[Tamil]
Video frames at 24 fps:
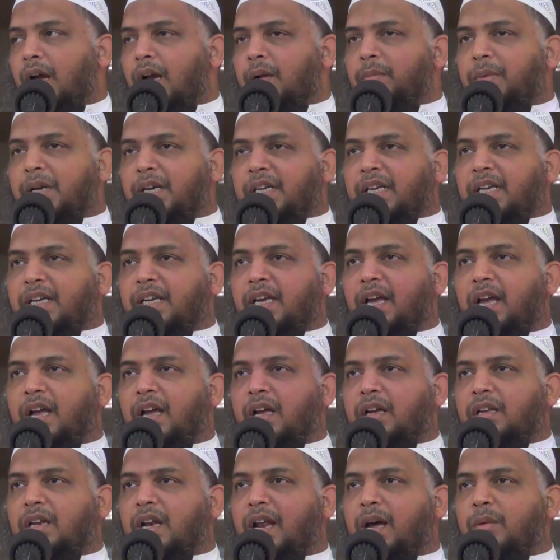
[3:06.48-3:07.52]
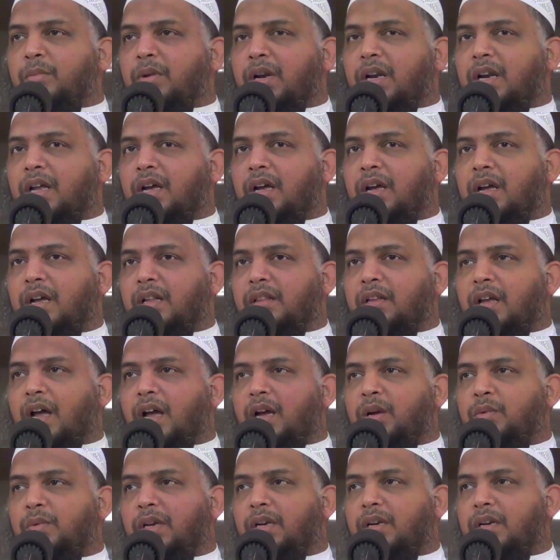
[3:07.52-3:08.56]
அன்பிற்கினிய இல்லாமல்ல
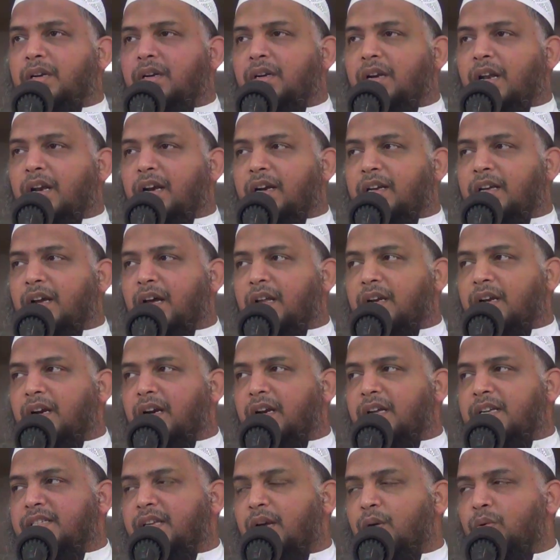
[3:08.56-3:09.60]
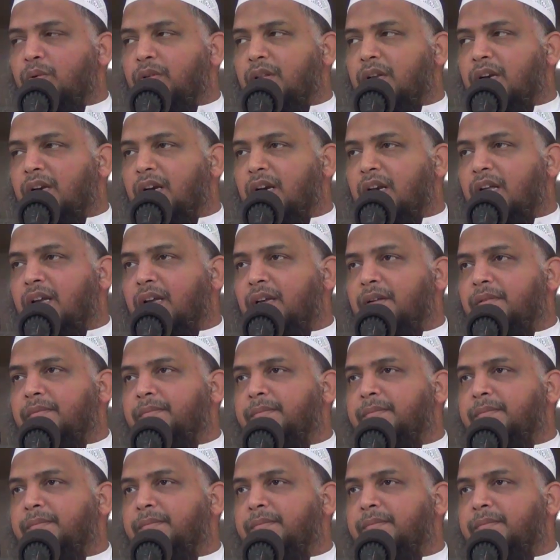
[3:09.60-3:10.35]
அல்லாஹுவின் நல்லடியார்களே சகோதரர்களே